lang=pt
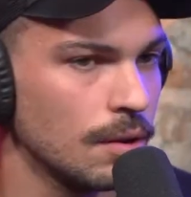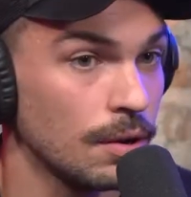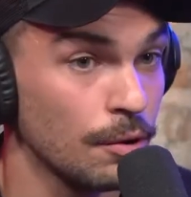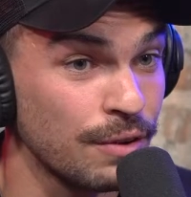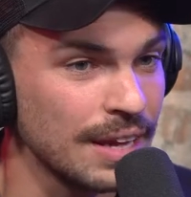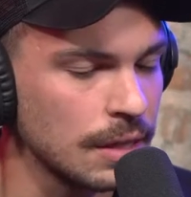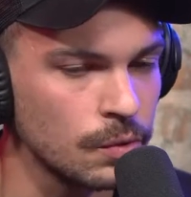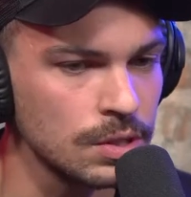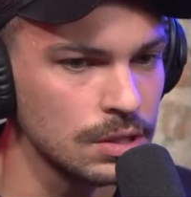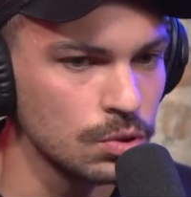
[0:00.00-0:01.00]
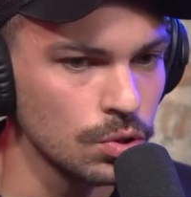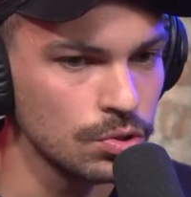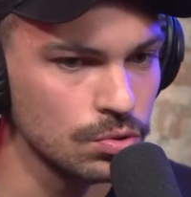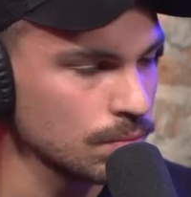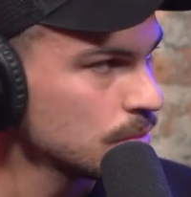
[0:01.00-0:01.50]
eu fiquei tão
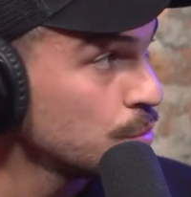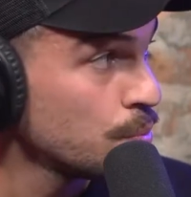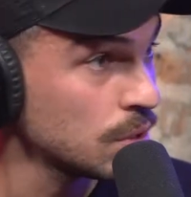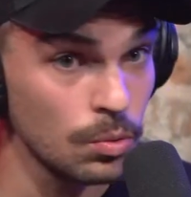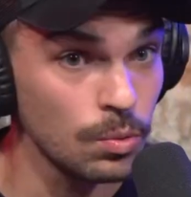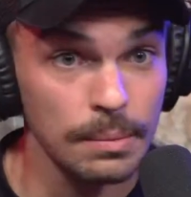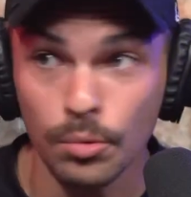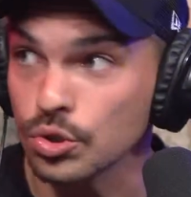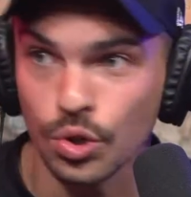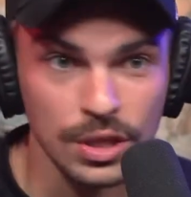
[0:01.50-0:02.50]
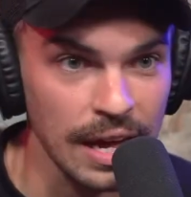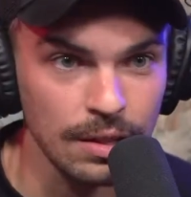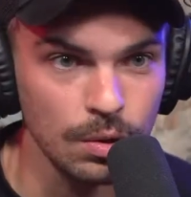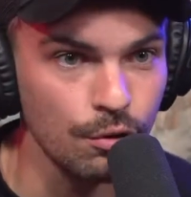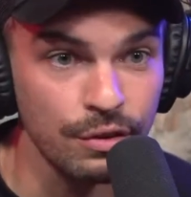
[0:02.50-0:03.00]
ansioso, tipo, tão
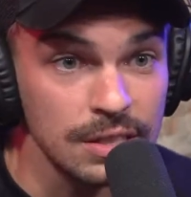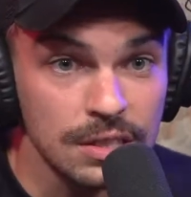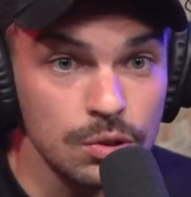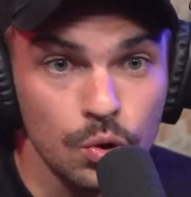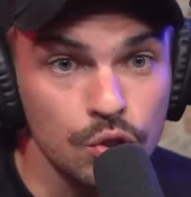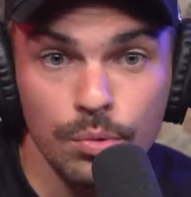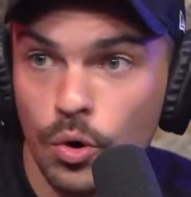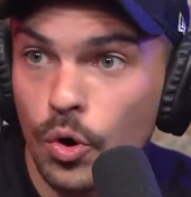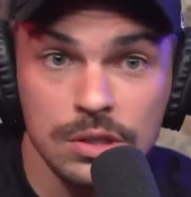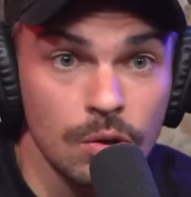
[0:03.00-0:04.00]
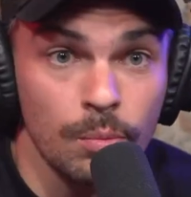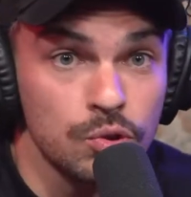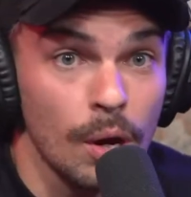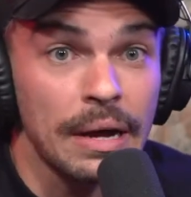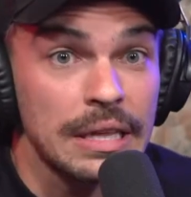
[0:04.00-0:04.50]
emocionado que eu fiquei ansioso, meu coração
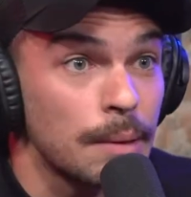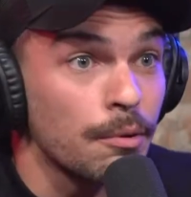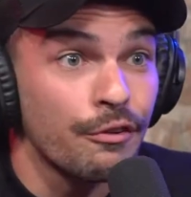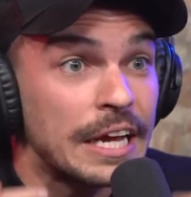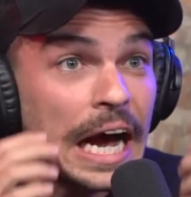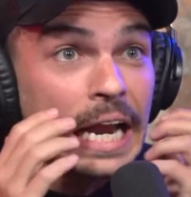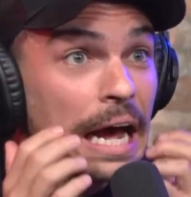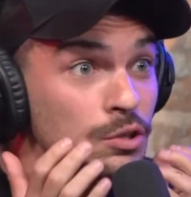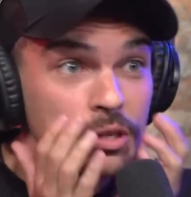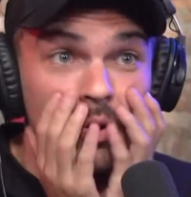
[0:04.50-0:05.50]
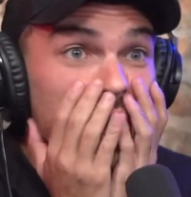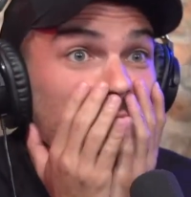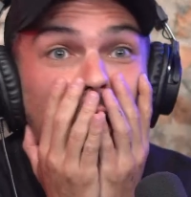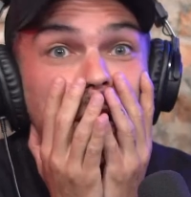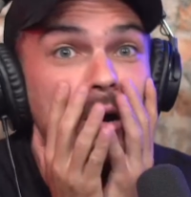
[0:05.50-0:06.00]
começou a bater. Eu falei, caralho,
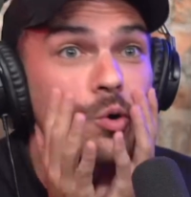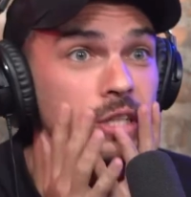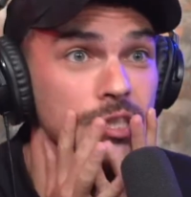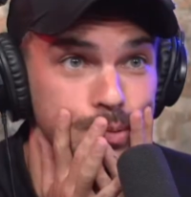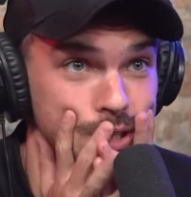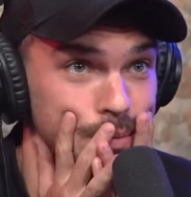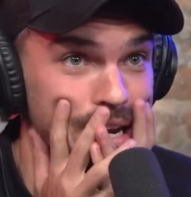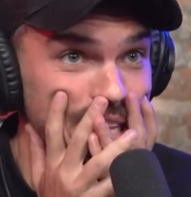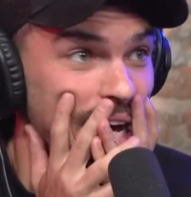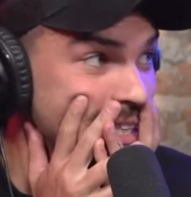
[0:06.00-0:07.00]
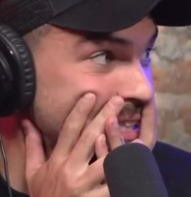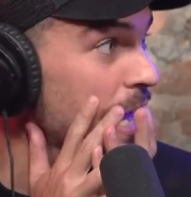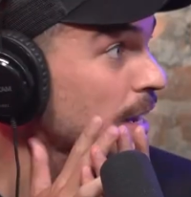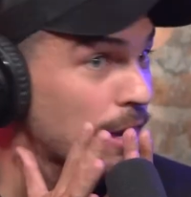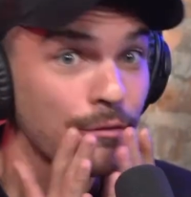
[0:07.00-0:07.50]
olha quantas possibilidades
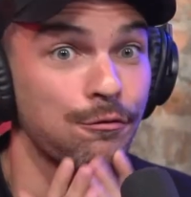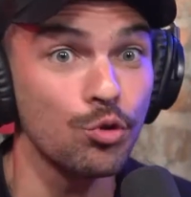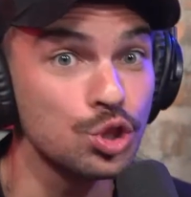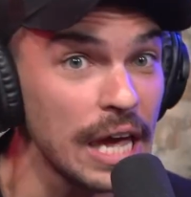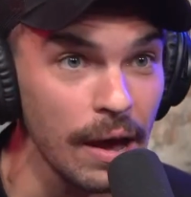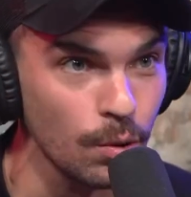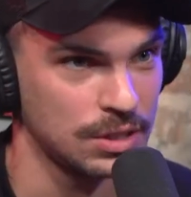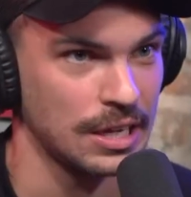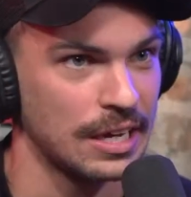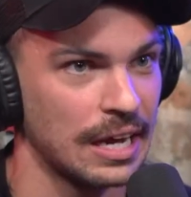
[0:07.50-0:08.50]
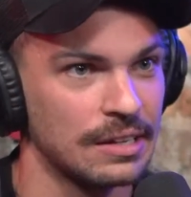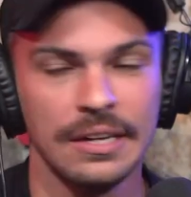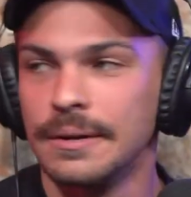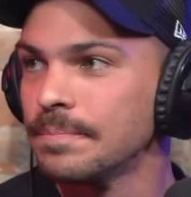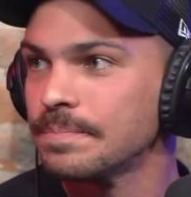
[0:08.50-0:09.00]
tem aqui, fudeu, tá Já ligado? Já tá
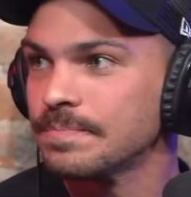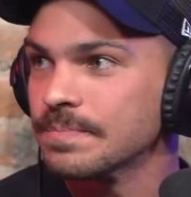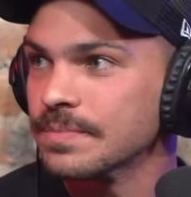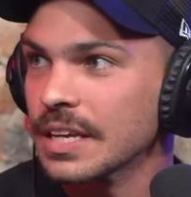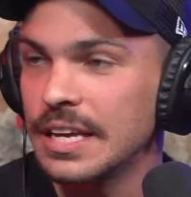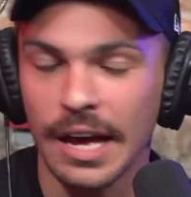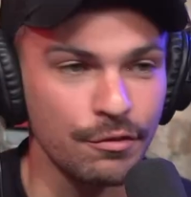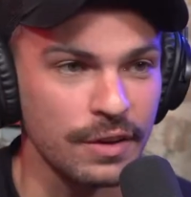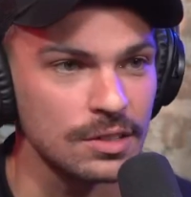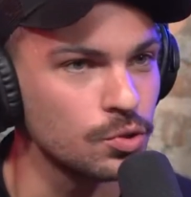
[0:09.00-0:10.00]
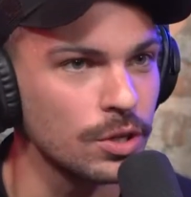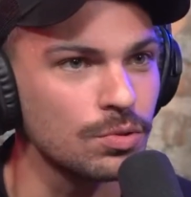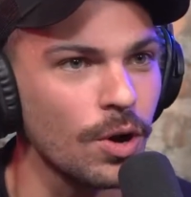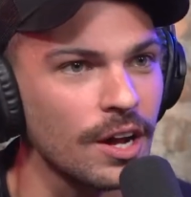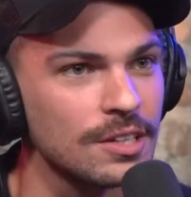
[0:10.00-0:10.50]
no metaverso. E aí eu fiquei
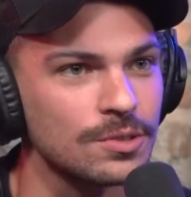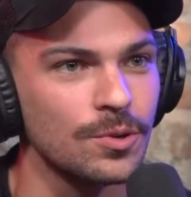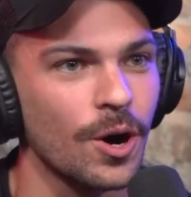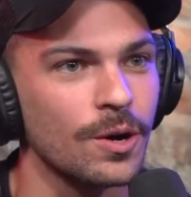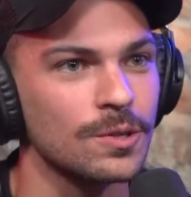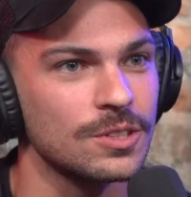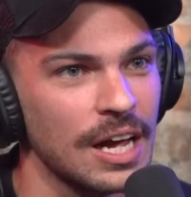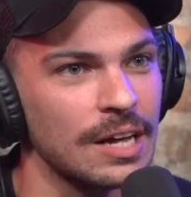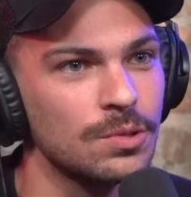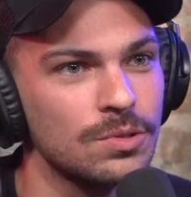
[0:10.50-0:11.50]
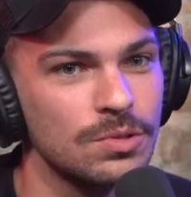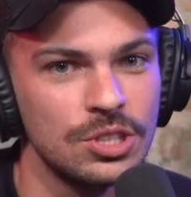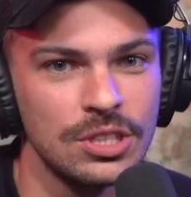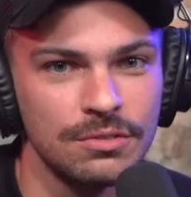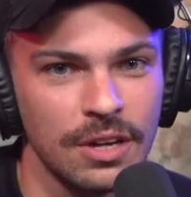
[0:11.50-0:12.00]
18 horas com o óculos lá, no outro
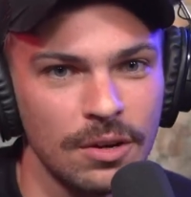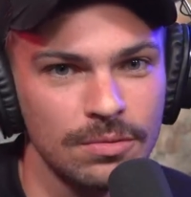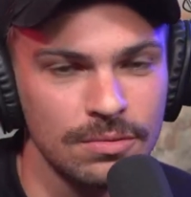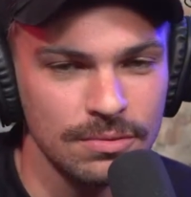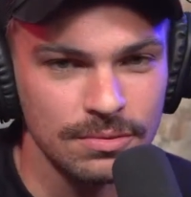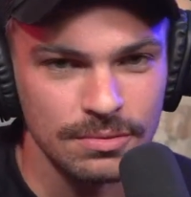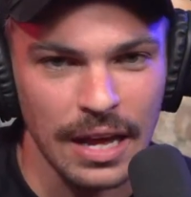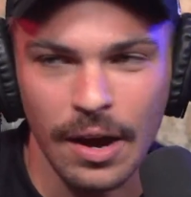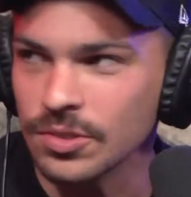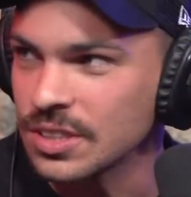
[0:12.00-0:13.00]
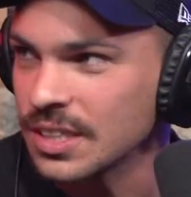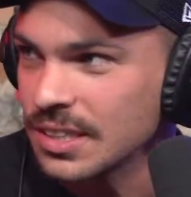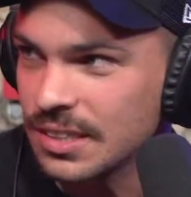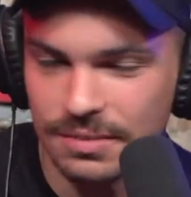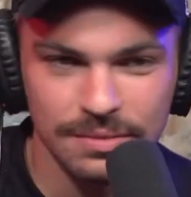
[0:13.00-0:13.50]
dia eu fiquei com náusea
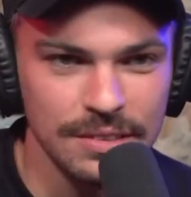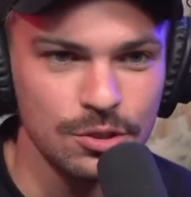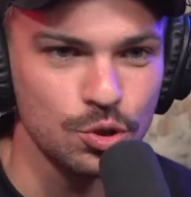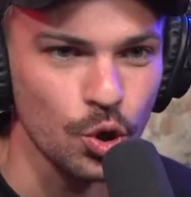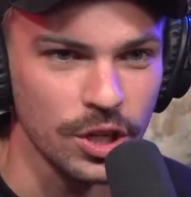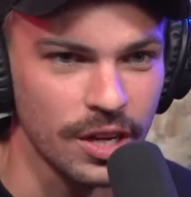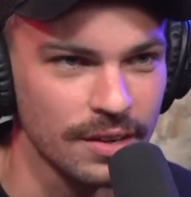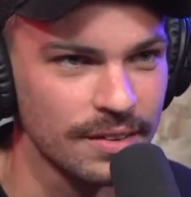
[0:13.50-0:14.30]
e insônia.